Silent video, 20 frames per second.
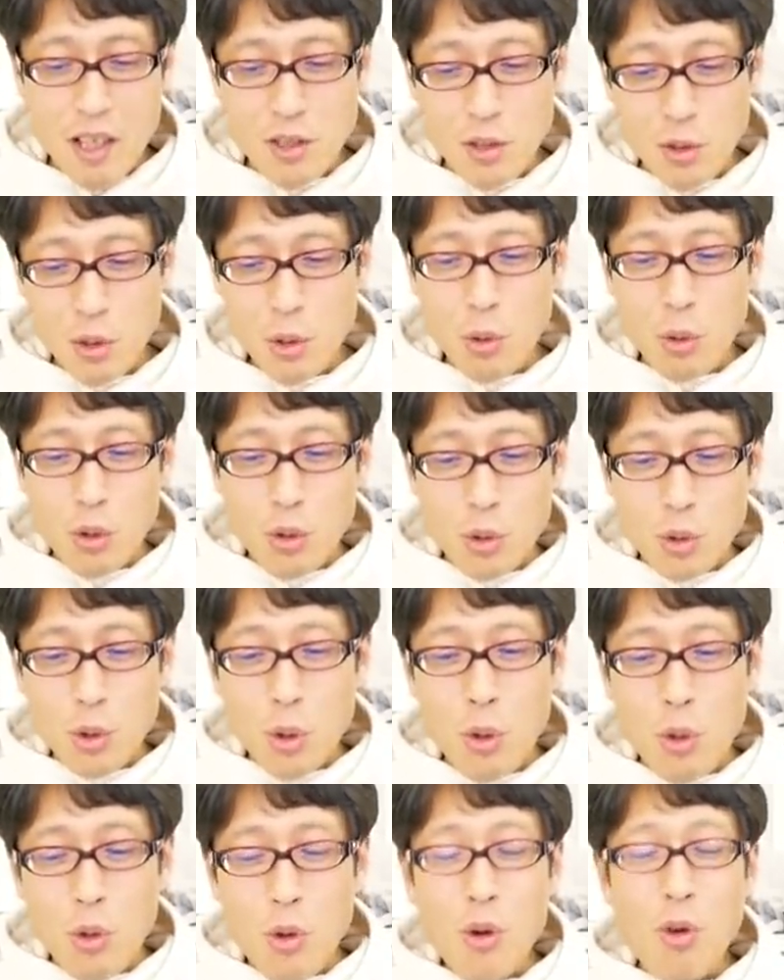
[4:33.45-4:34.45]
それを
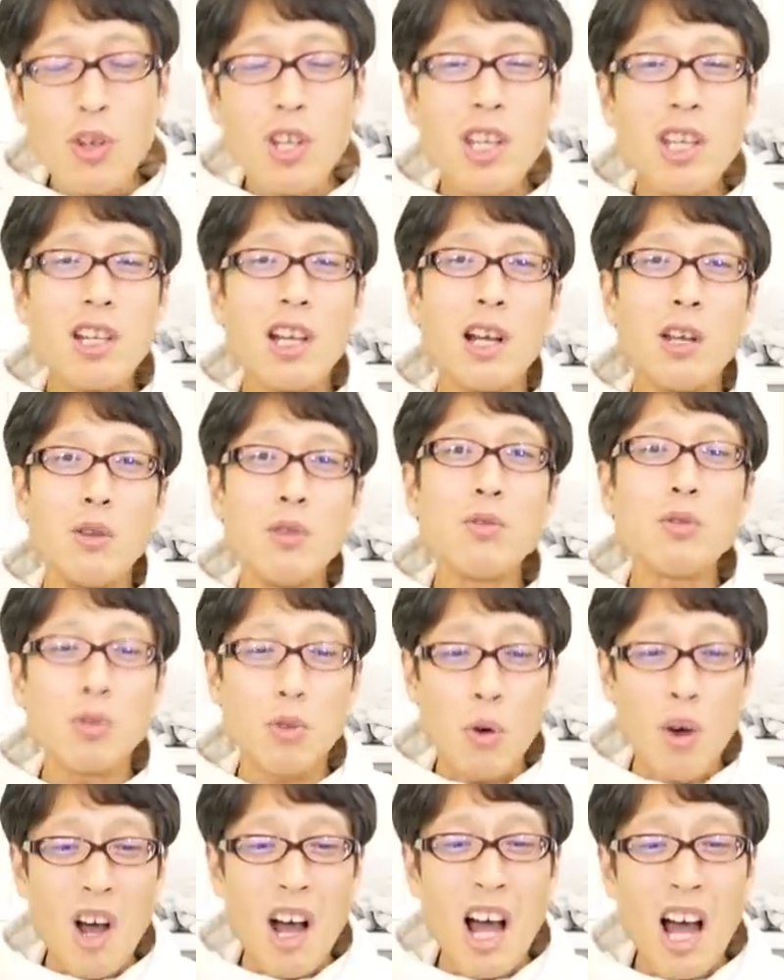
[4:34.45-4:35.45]
当人が言う
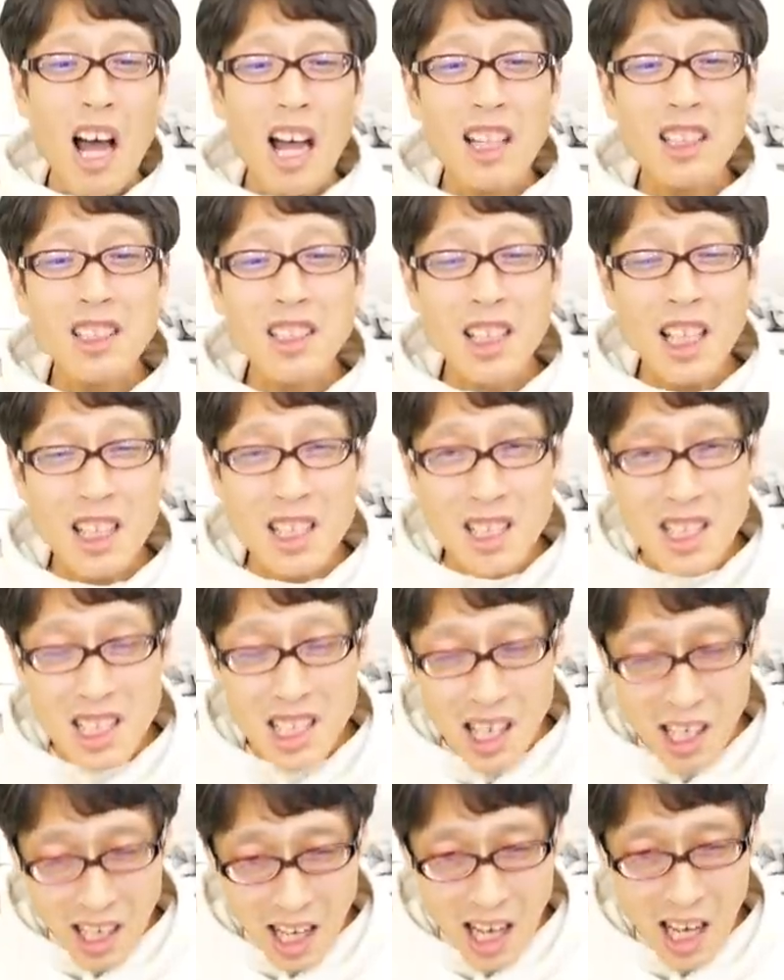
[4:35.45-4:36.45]
と恥ずかしい
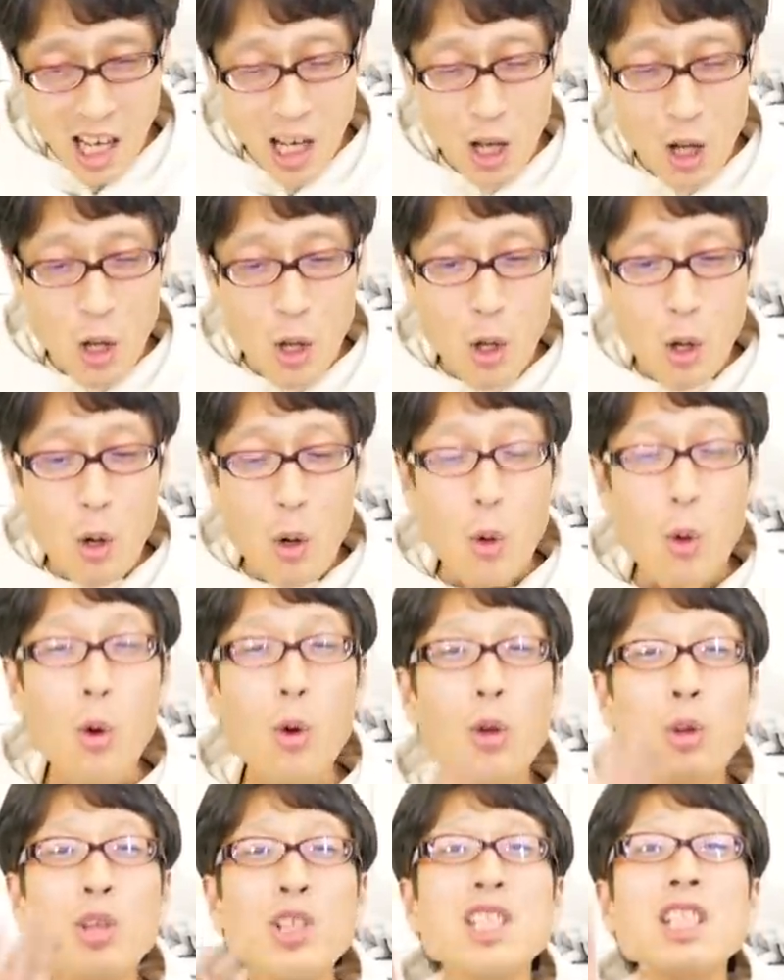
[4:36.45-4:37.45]
から、
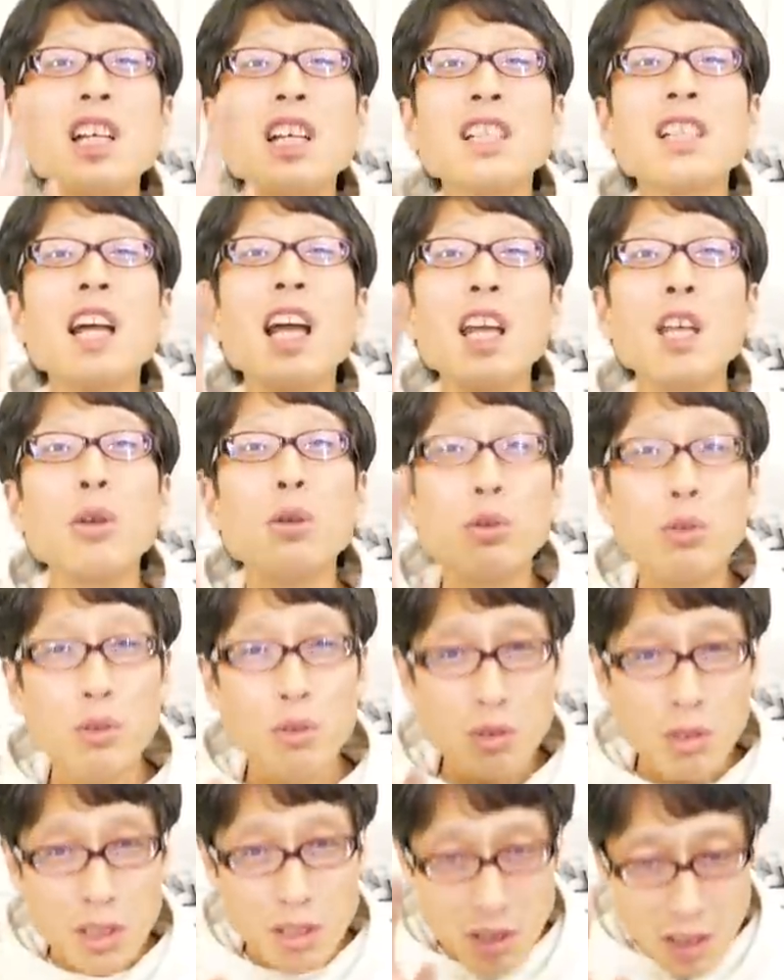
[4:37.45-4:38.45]
およしなさいよって
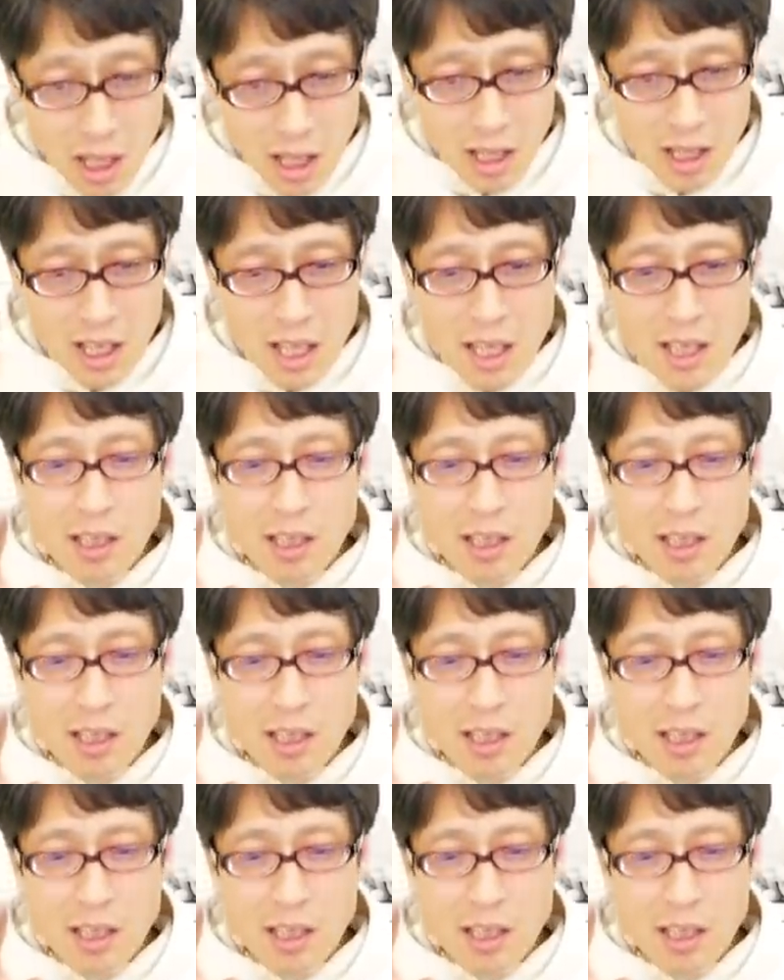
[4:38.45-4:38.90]
言うんですよね。